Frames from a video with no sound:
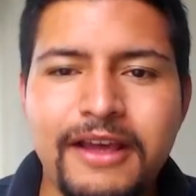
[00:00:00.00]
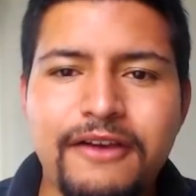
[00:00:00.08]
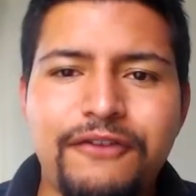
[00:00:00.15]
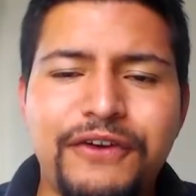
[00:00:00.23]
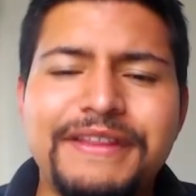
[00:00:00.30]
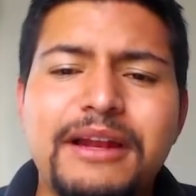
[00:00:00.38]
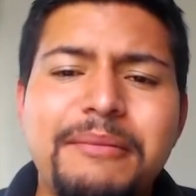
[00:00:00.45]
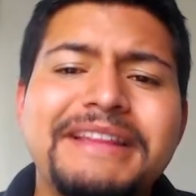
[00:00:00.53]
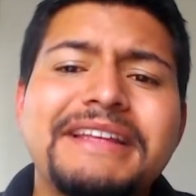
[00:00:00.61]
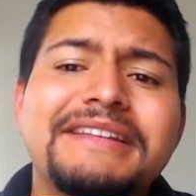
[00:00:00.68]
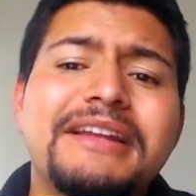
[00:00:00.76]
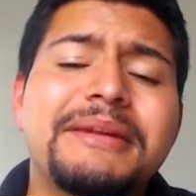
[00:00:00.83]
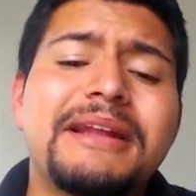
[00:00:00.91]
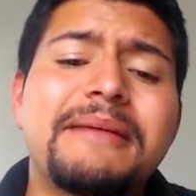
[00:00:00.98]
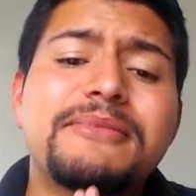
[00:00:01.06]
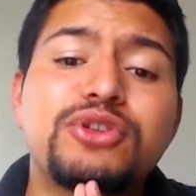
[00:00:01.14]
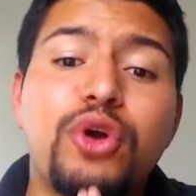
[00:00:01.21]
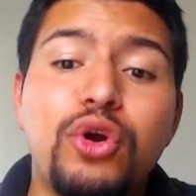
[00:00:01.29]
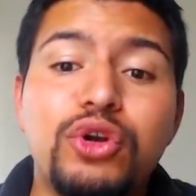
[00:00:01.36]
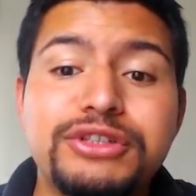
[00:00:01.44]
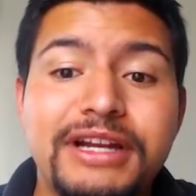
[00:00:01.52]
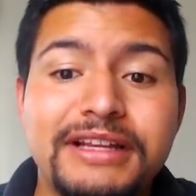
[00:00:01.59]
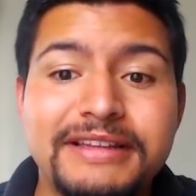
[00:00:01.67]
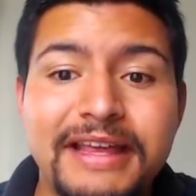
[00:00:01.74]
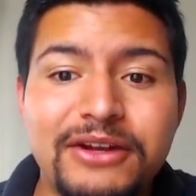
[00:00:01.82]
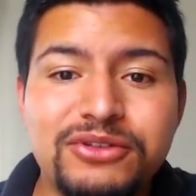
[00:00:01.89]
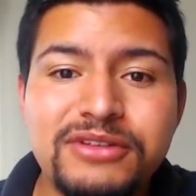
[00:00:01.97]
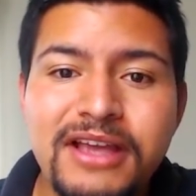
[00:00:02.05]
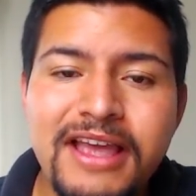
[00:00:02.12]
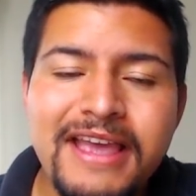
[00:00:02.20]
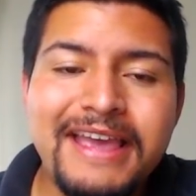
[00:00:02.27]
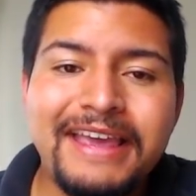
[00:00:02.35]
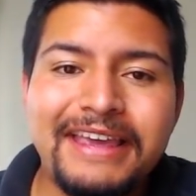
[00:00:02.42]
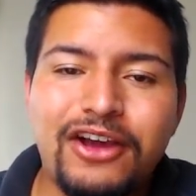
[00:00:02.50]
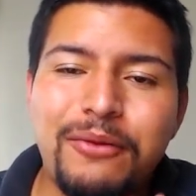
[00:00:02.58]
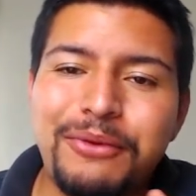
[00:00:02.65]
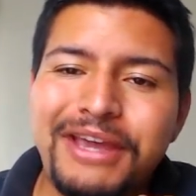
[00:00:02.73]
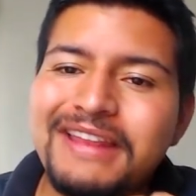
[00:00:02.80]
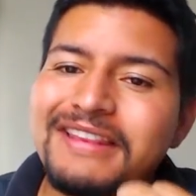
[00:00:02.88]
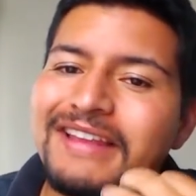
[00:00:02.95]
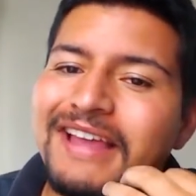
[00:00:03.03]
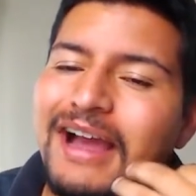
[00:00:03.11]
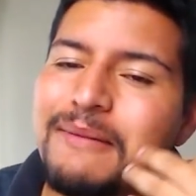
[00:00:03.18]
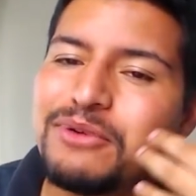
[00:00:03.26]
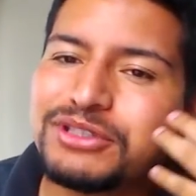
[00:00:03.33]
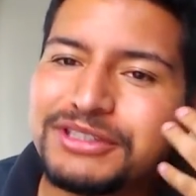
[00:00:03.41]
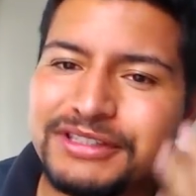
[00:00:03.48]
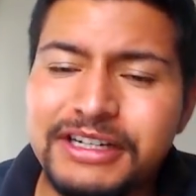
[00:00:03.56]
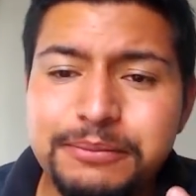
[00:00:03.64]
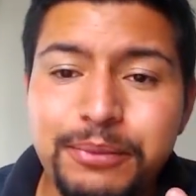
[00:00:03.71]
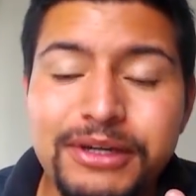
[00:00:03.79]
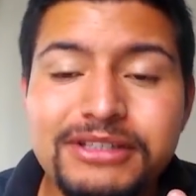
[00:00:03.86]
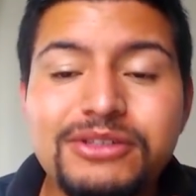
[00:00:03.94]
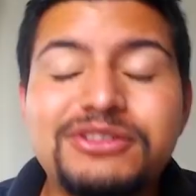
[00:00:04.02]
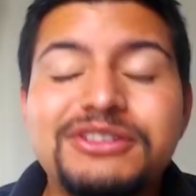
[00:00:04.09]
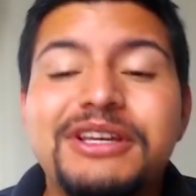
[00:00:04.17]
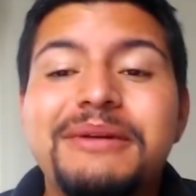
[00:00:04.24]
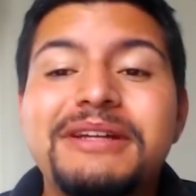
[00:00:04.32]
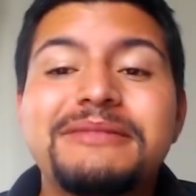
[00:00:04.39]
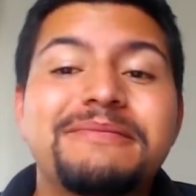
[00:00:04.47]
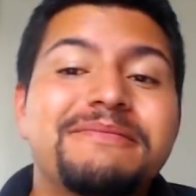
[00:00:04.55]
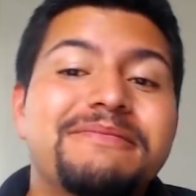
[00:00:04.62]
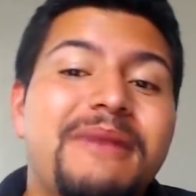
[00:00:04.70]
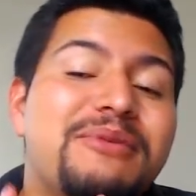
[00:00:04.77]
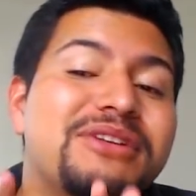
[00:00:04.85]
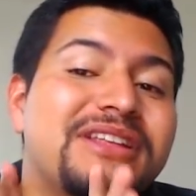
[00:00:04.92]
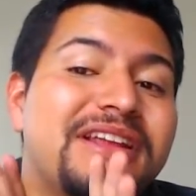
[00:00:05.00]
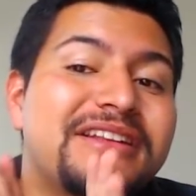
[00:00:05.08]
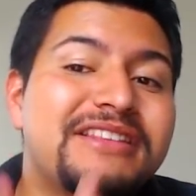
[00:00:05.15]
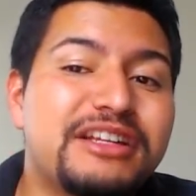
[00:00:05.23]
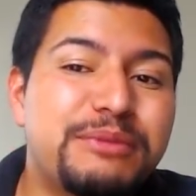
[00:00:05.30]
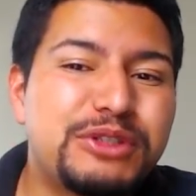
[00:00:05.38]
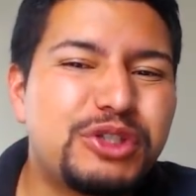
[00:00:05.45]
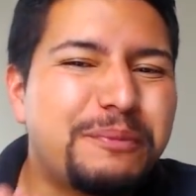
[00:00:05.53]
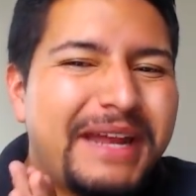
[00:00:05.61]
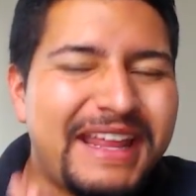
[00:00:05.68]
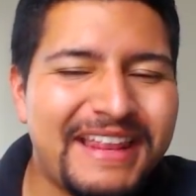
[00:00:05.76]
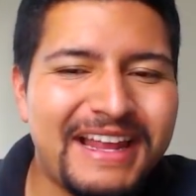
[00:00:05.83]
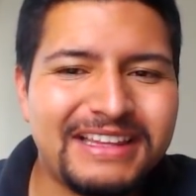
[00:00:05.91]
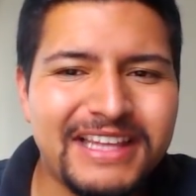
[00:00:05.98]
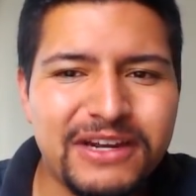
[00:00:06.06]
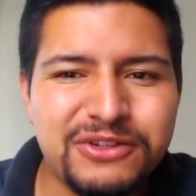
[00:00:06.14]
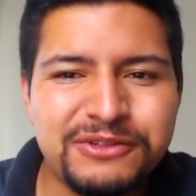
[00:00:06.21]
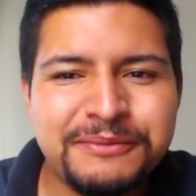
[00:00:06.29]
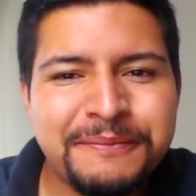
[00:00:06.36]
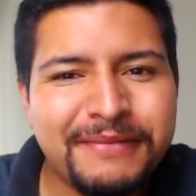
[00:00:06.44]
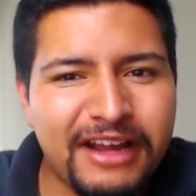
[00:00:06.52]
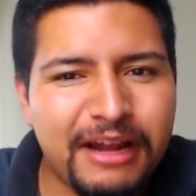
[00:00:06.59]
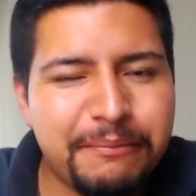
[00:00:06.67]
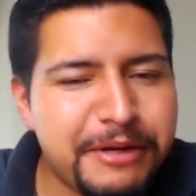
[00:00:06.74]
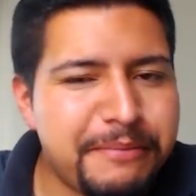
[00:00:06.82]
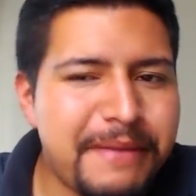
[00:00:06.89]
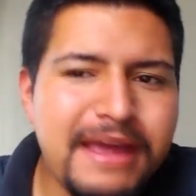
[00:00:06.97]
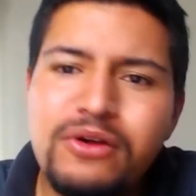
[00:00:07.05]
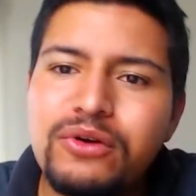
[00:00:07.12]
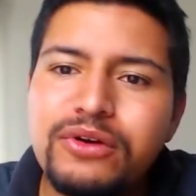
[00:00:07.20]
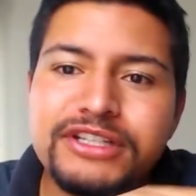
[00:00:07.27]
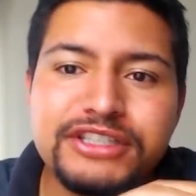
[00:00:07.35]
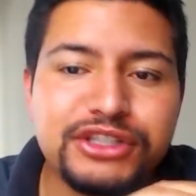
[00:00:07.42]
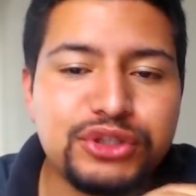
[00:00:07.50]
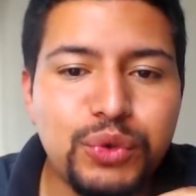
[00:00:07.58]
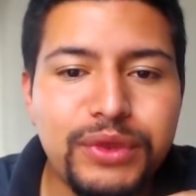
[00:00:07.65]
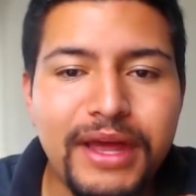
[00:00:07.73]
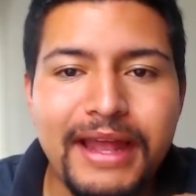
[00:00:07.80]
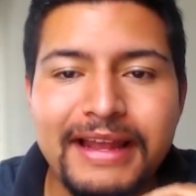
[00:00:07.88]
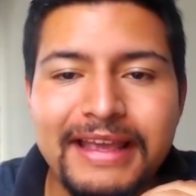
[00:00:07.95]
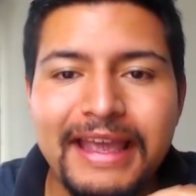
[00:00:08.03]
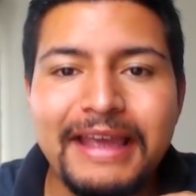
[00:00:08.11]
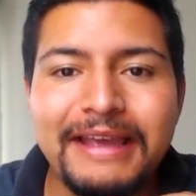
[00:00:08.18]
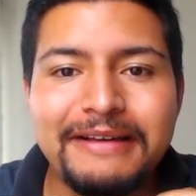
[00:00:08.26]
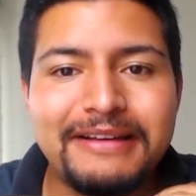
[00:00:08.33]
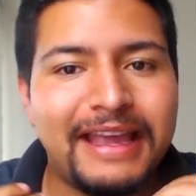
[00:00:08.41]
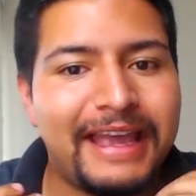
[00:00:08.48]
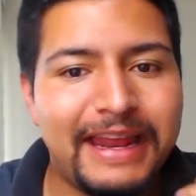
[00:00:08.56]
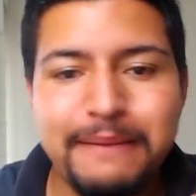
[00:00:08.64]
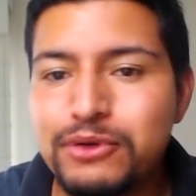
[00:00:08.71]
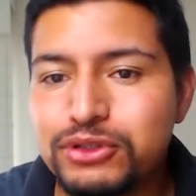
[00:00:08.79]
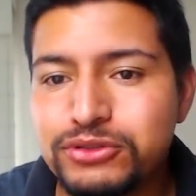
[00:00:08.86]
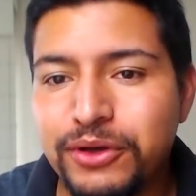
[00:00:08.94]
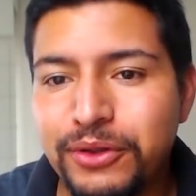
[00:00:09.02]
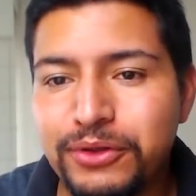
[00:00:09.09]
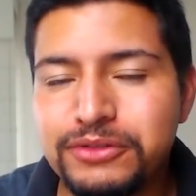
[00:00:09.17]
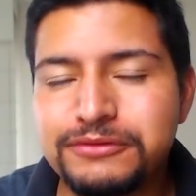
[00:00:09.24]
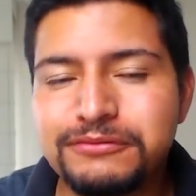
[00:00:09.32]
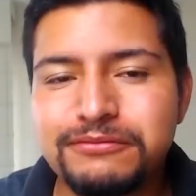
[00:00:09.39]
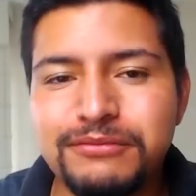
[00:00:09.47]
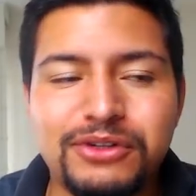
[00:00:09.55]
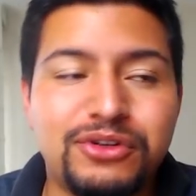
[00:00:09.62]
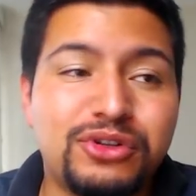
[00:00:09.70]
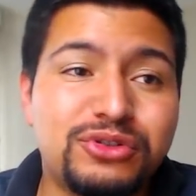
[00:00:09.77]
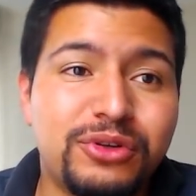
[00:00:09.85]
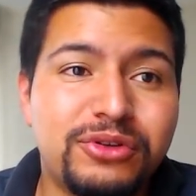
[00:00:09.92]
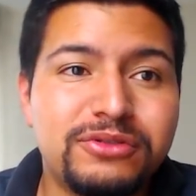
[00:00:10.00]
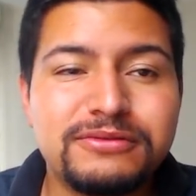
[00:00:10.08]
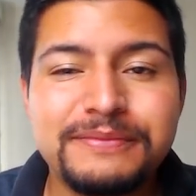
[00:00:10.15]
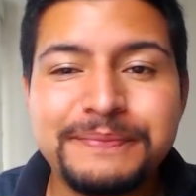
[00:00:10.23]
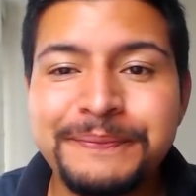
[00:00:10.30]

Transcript: Finalmente terminamos con los delanteros y como ya dejamos tres puestos libres, vamos a tener tres puestos para delanteros. El primero y sin duda el que queremos todos, bueno no todos,